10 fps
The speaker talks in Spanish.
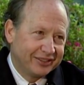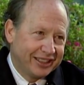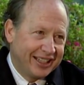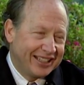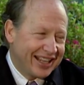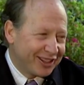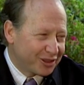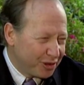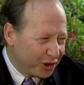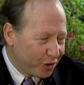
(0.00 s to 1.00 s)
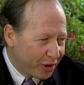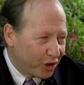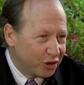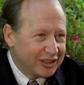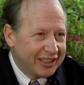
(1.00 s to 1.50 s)
Y decía, Dios mío, yo me
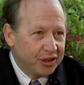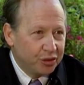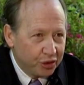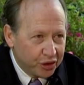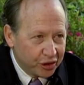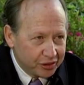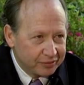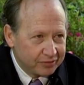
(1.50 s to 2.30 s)
constituyo